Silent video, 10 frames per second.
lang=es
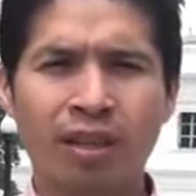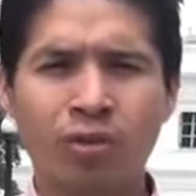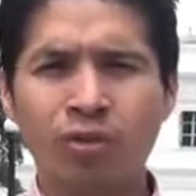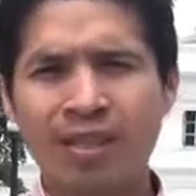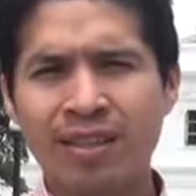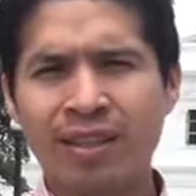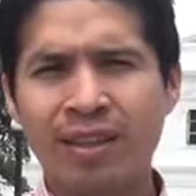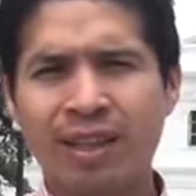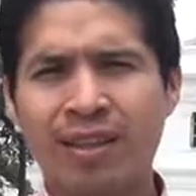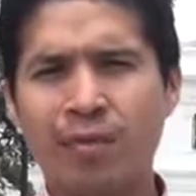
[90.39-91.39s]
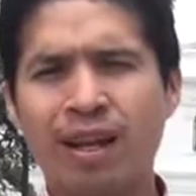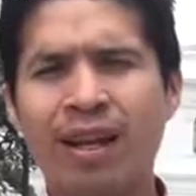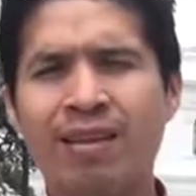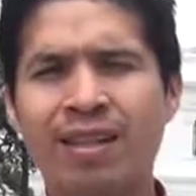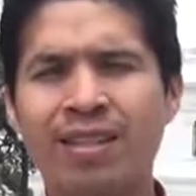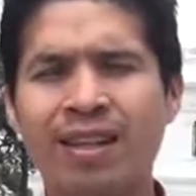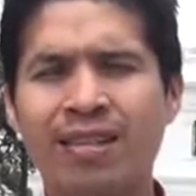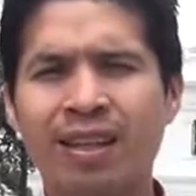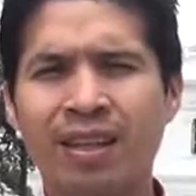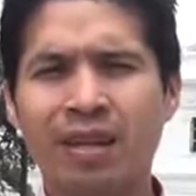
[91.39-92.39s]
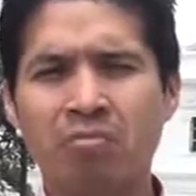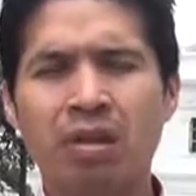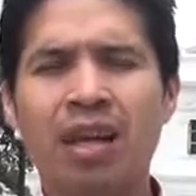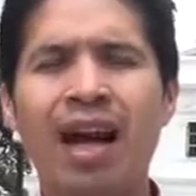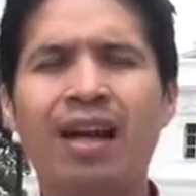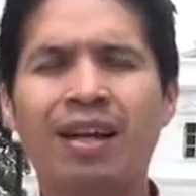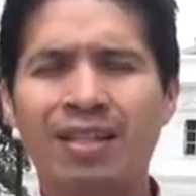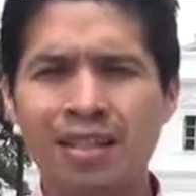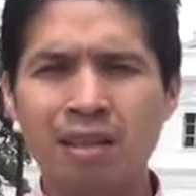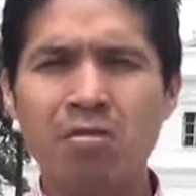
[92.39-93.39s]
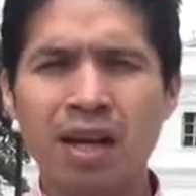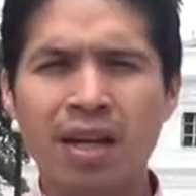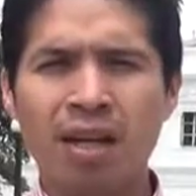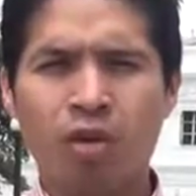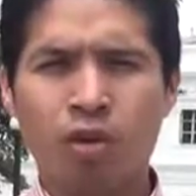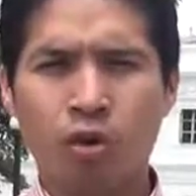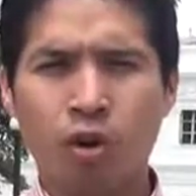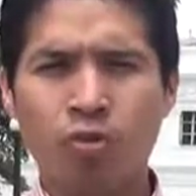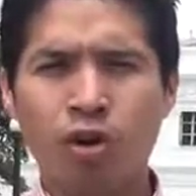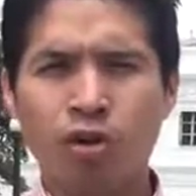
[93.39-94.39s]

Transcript: conteste de manera bastante agresiva con